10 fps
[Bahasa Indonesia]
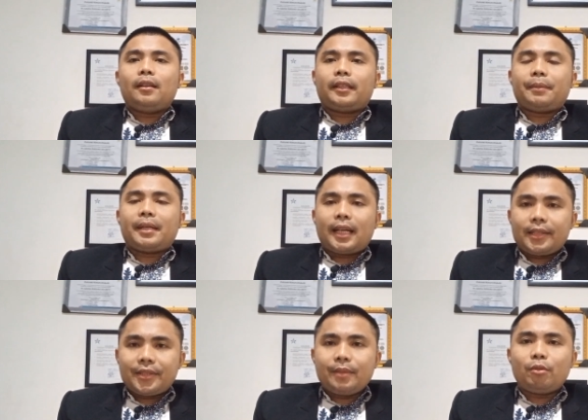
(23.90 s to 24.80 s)
terima
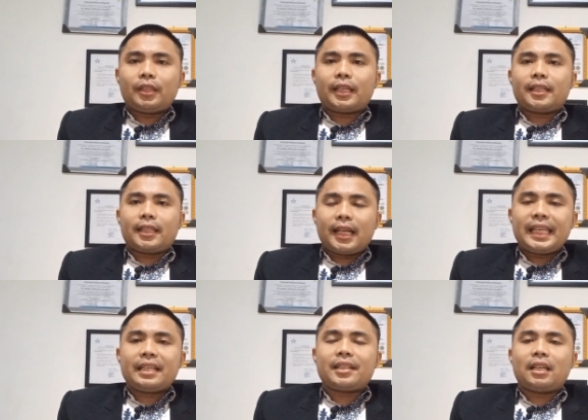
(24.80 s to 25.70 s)
kasih buat
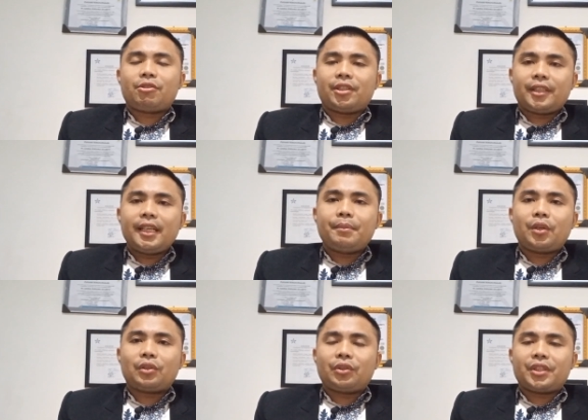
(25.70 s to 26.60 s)
rekan-rekan yang selalu setia
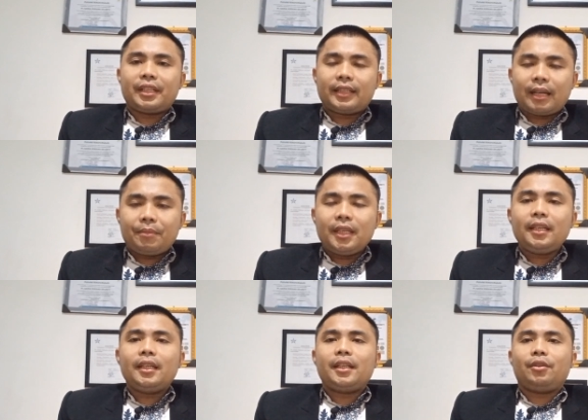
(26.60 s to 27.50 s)
menonton channel
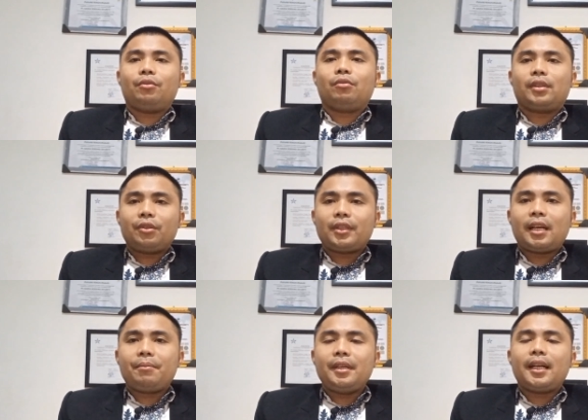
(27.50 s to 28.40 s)
kami, dukung terus
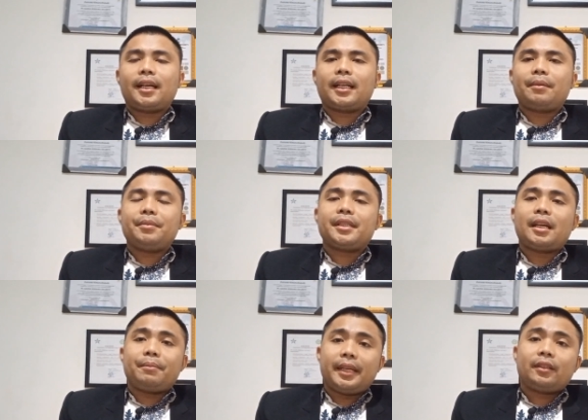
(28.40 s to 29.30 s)
kami agar kami
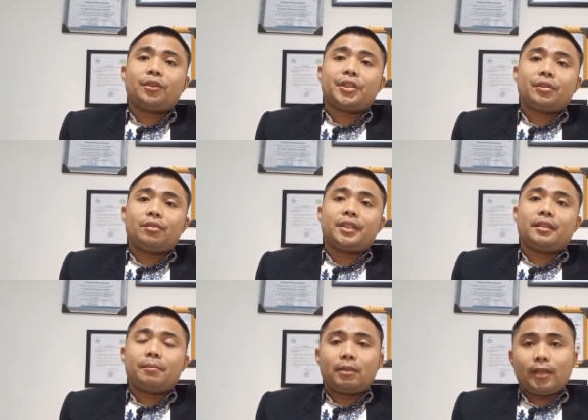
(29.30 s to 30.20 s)
bisa update konten-konten
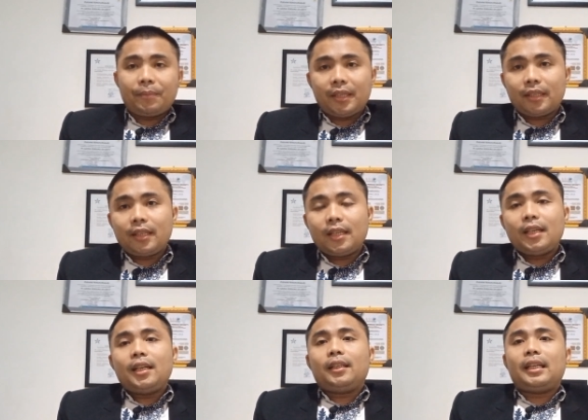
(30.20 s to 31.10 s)
terbaru kami.
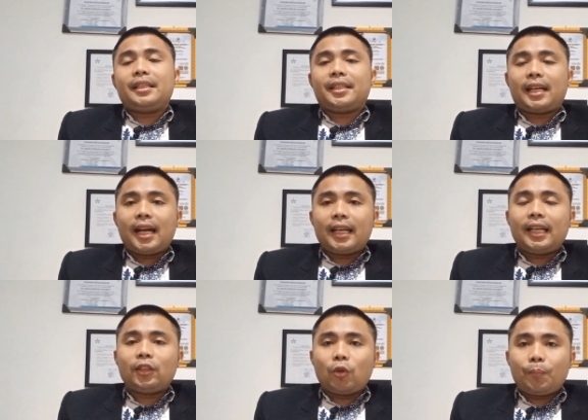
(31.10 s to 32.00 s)
Dan jika
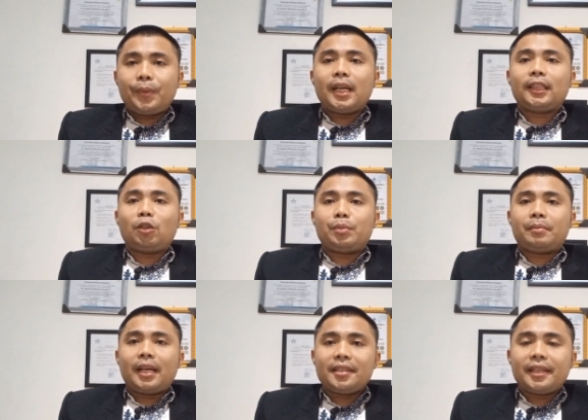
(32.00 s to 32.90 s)
ada topik atau
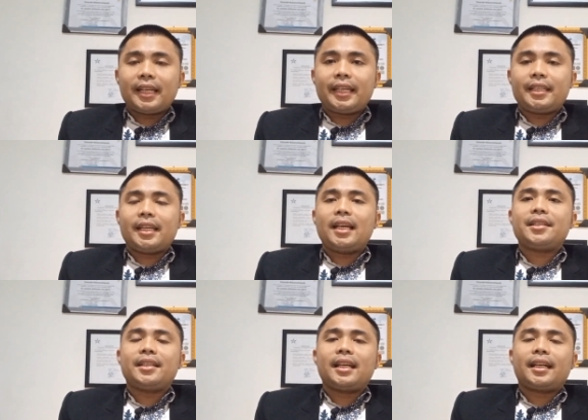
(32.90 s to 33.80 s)
pembahasan lainnya,
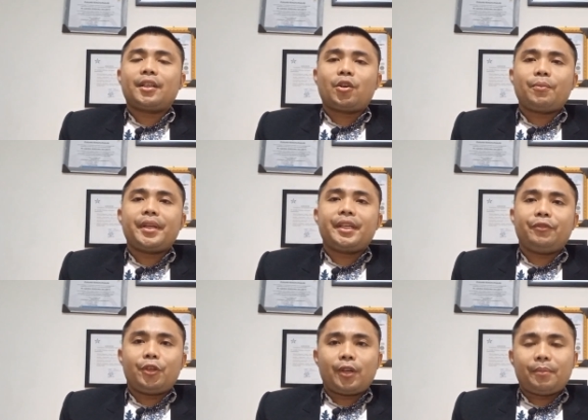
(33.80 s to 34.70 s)
silakan komen di
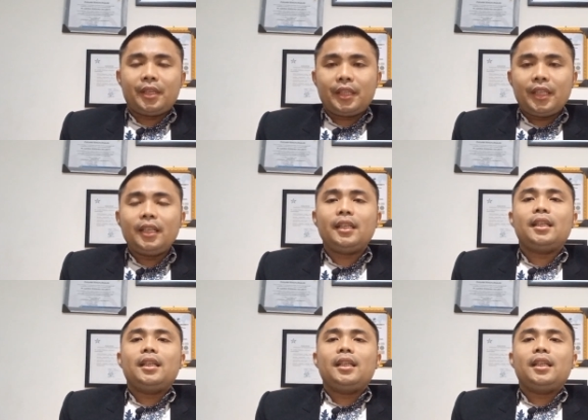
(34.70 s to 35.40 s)
video kami ini.